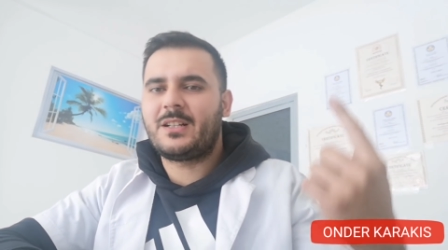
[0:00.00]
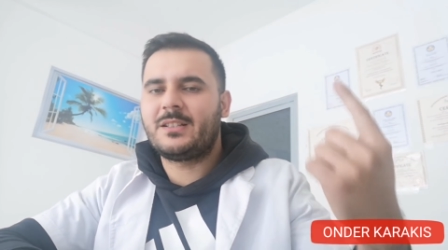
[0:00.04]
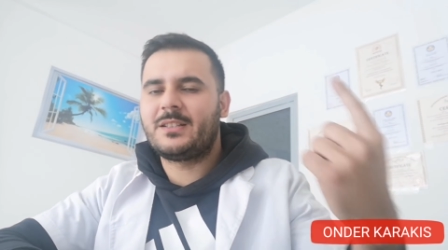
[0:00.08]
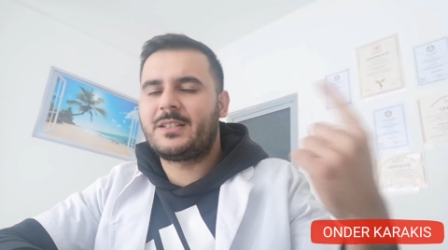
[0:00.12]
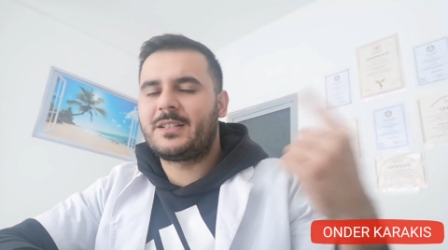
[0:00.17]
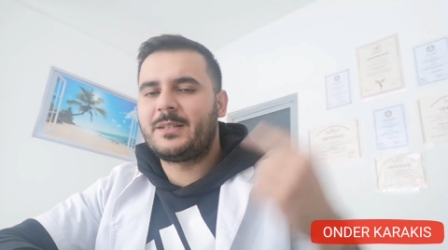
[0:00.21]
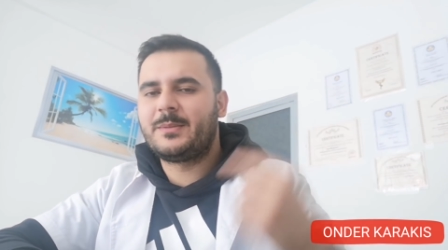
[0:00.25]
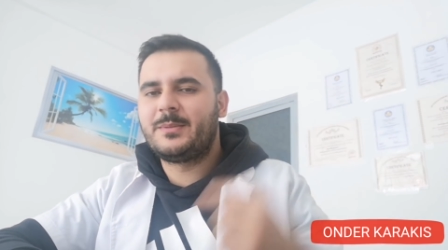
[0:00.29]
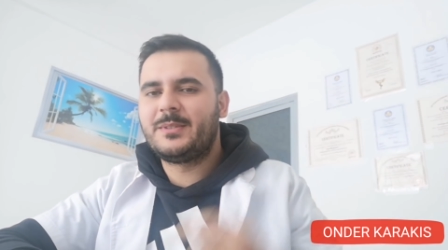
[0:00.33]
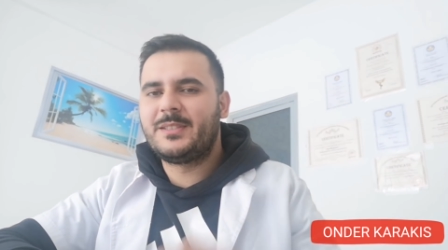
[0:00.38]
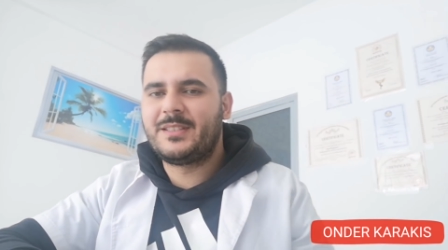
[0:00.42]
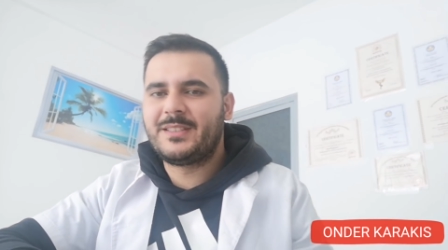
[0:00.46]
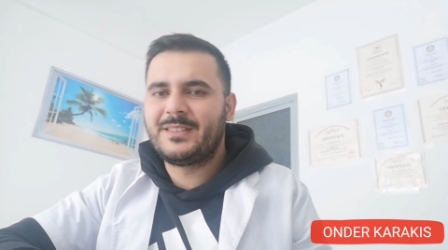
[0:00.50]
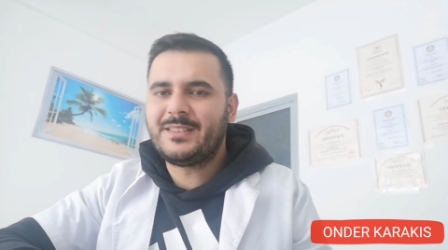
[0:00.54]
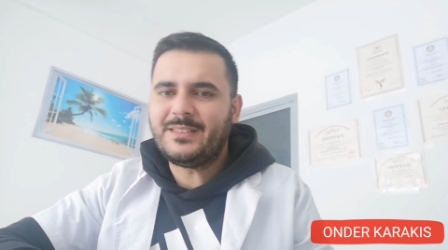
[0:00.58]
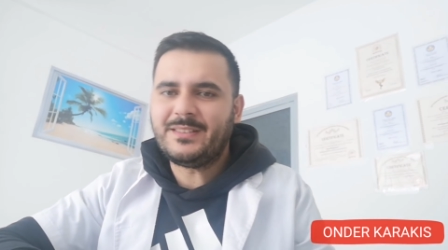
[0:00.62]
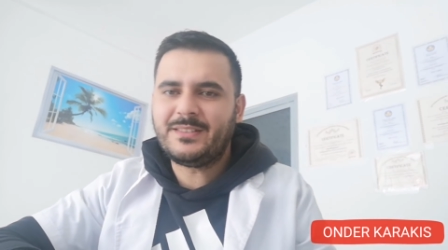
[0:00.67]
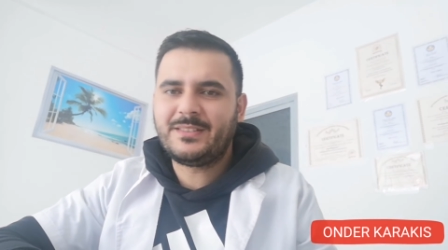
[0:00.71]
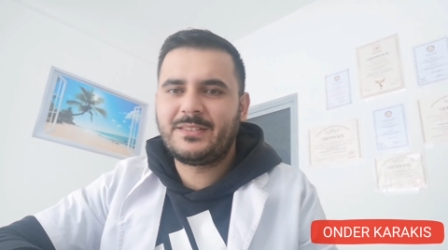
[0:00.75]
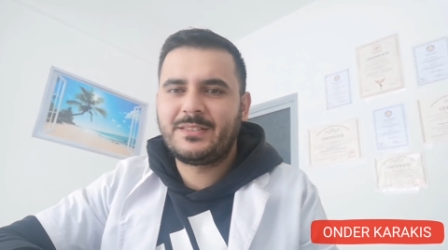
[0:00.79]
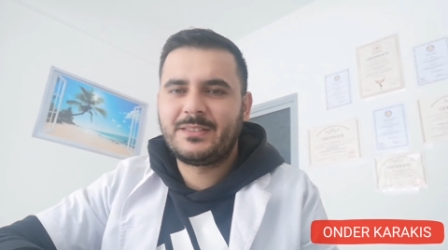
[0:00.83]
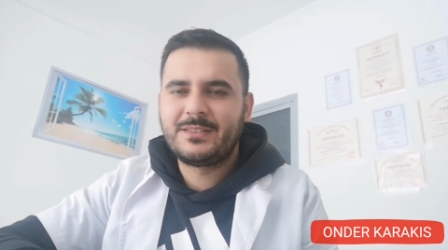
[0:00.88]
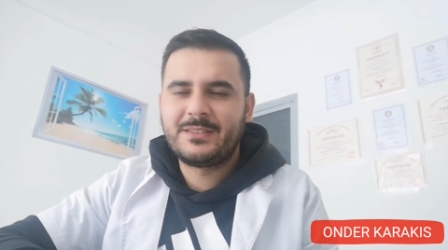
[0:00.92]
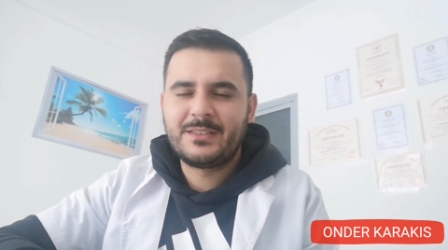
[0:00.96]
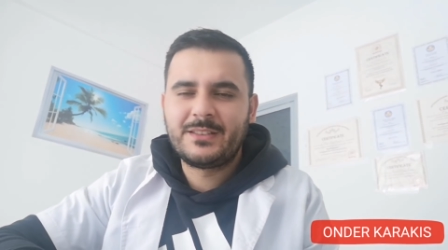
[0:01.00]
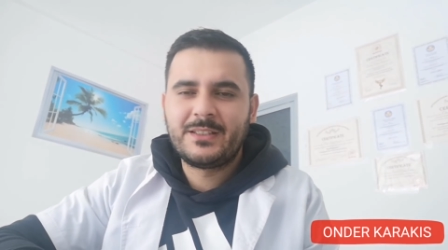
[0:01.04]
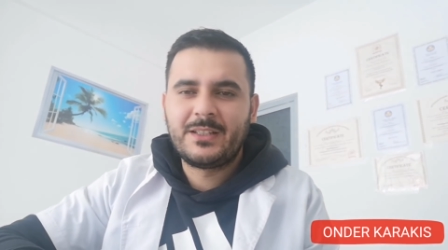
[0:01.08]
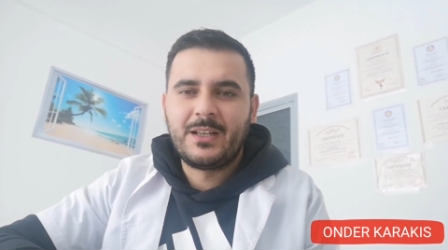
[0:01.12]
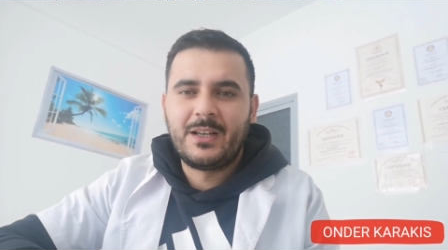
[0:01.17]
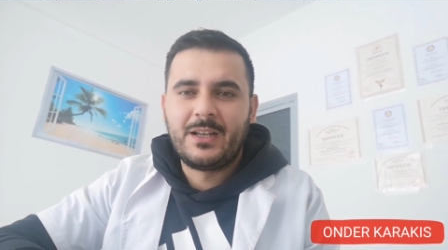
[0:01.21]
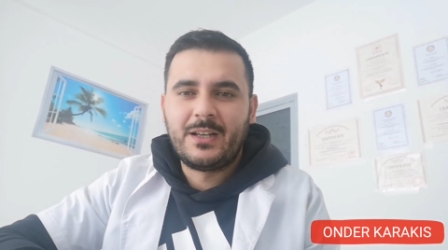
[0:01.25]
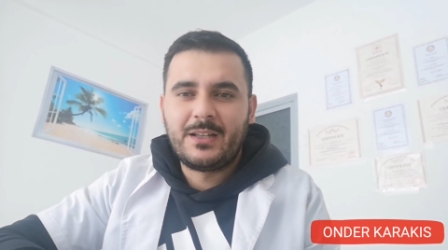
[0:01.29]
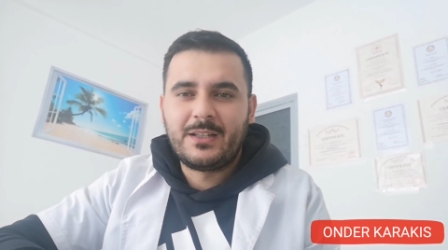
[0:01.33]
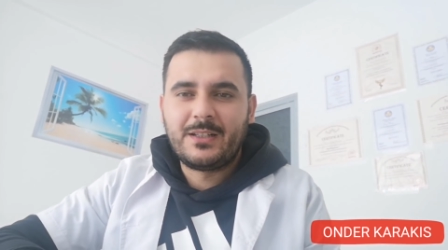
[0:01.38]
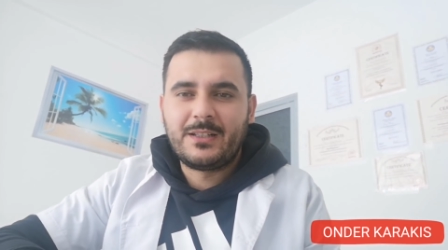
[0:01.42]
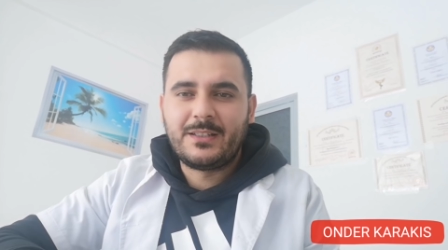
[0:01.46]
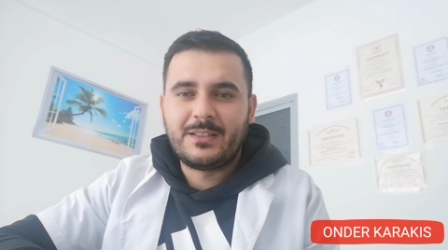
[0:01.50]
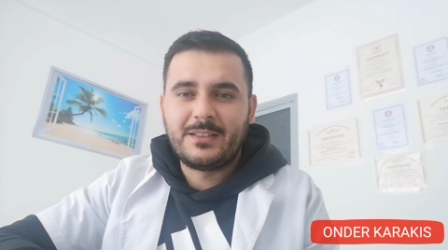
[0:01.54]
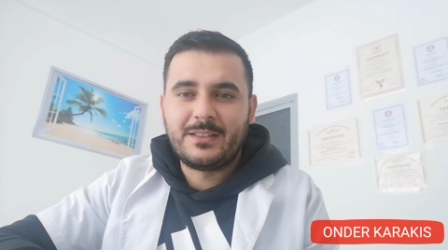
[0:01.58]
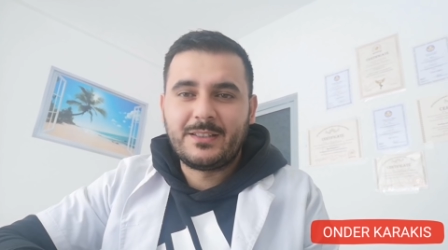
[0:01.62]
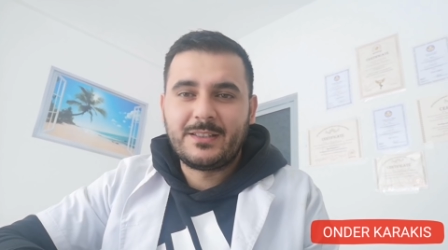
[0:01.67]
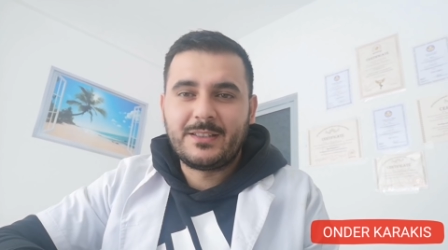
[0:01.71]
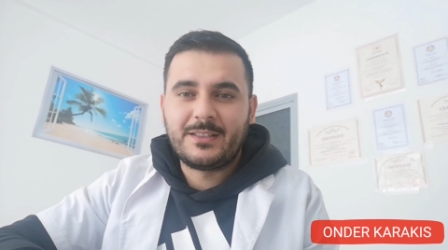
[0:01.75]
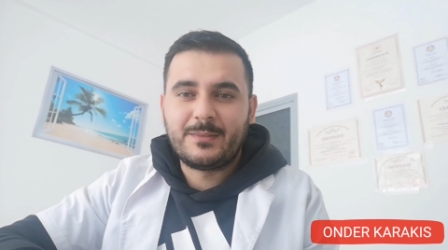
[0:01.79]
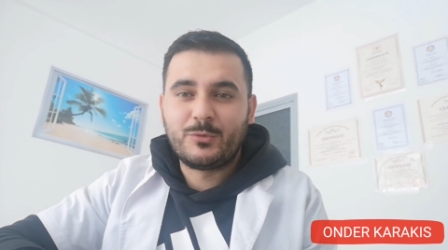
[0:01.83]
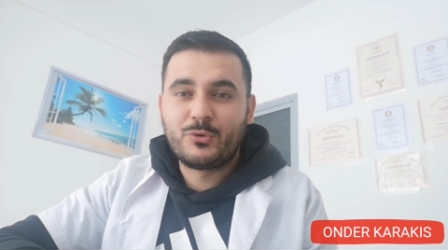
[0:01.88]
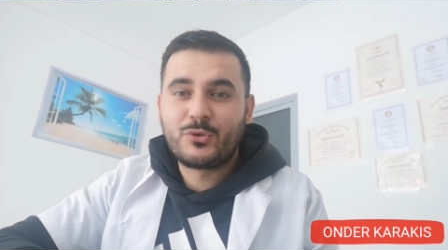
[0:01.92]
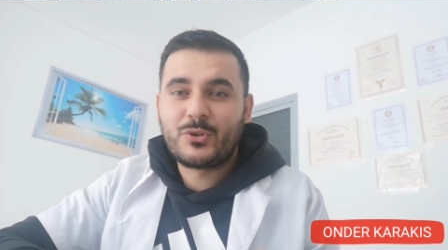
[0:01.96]
kaldırabiliriz ee,
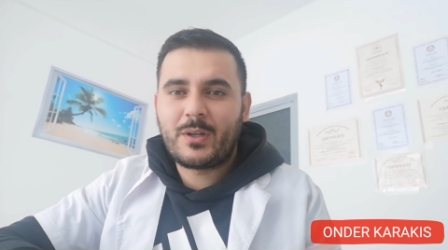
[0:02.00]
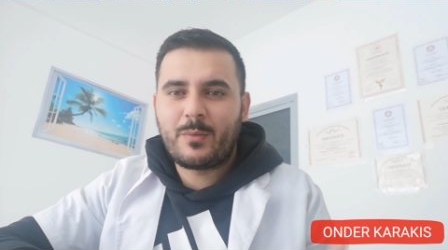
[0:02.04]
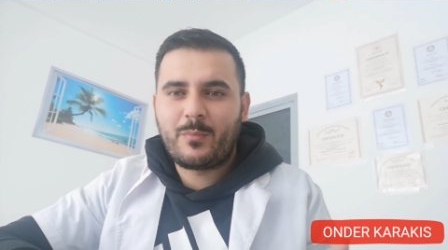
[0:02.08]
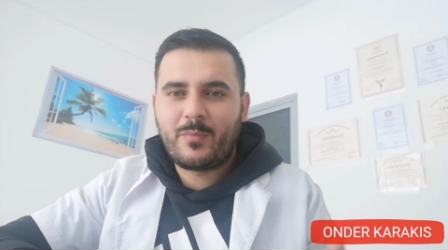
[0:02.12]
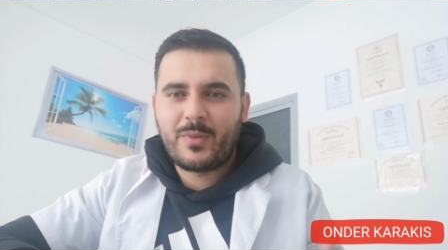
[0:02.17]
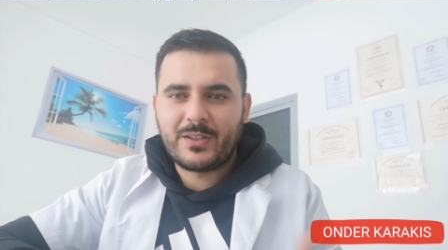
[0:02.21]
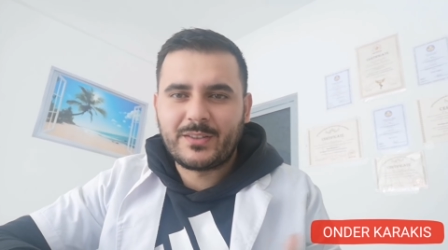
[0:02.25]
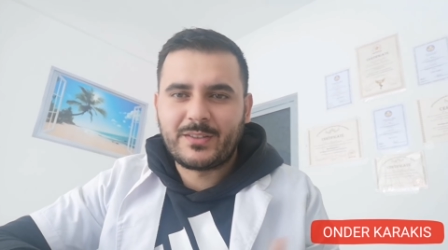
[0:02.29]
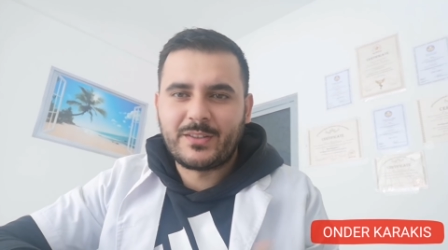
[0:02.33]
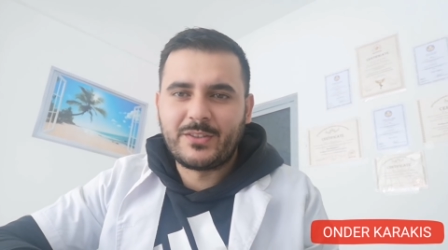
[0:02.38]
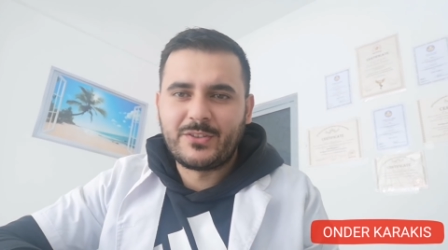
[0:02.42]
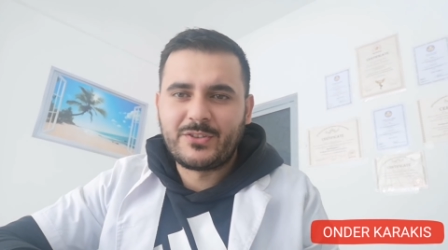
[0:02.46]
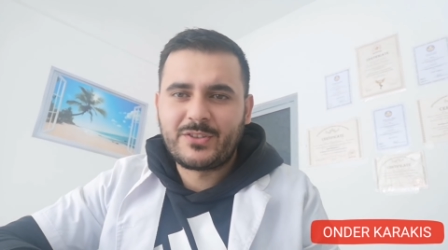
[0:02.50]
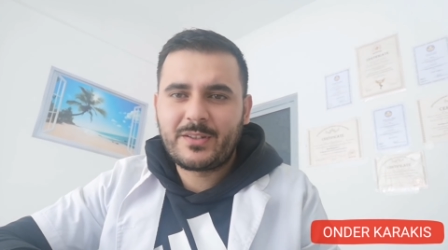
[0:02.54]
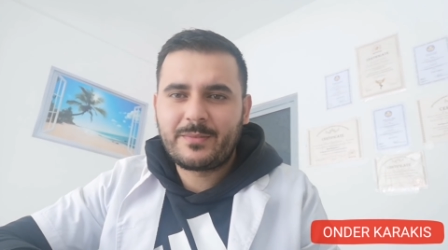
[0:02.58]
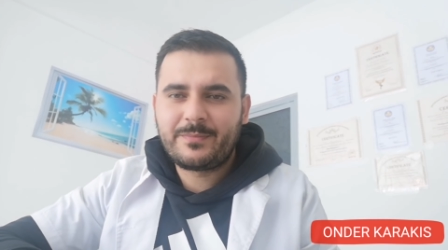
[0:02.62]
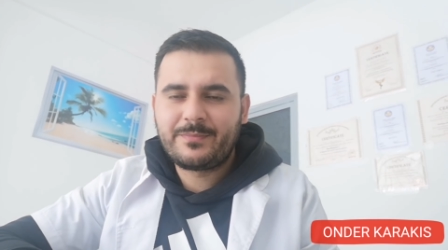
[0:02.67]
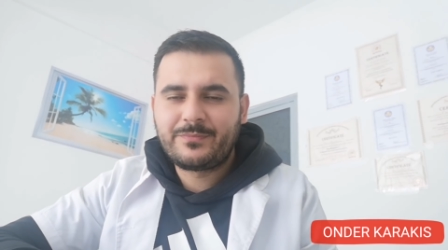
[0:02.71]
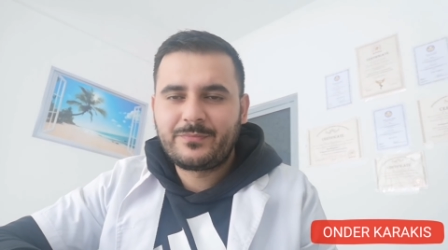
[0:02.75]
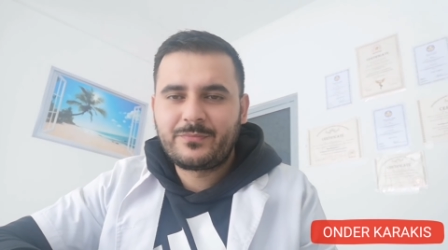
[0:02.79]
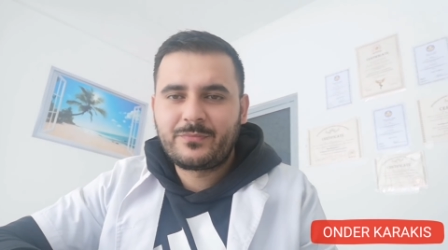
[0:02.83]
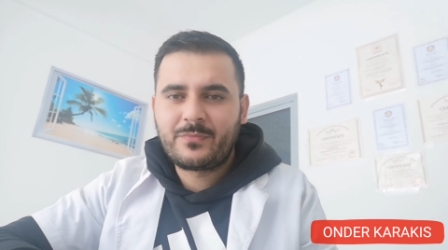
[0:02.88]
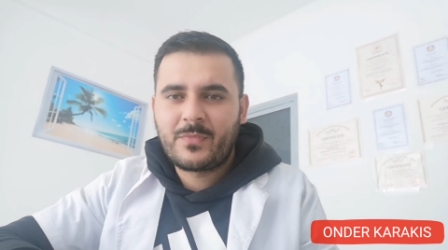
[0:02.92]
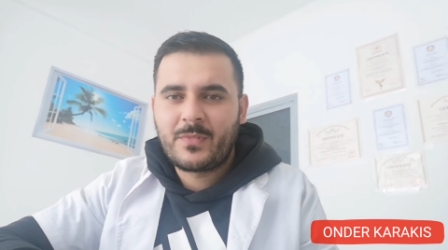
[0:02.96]
bundan bahsedeceğim.